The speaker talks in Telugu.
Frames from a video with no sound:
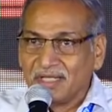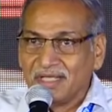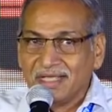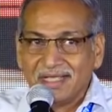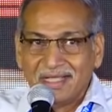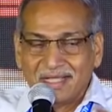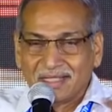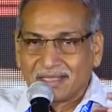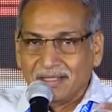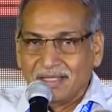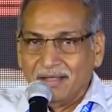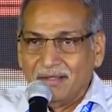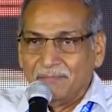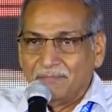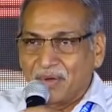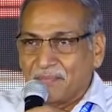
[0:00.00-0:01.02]
వచ్చేది
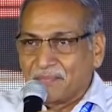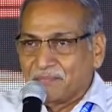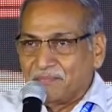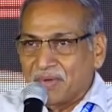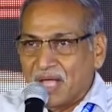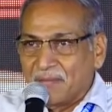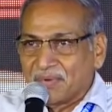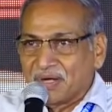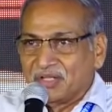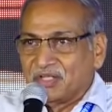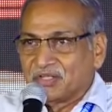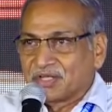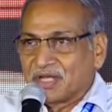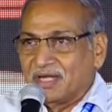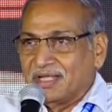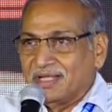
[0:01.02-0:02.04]
ఈ
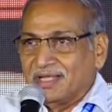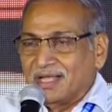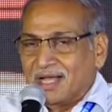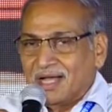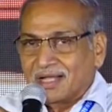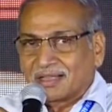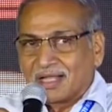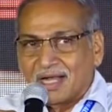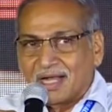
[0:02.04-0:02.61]
పేపర్లు తీసుకెళ్ళి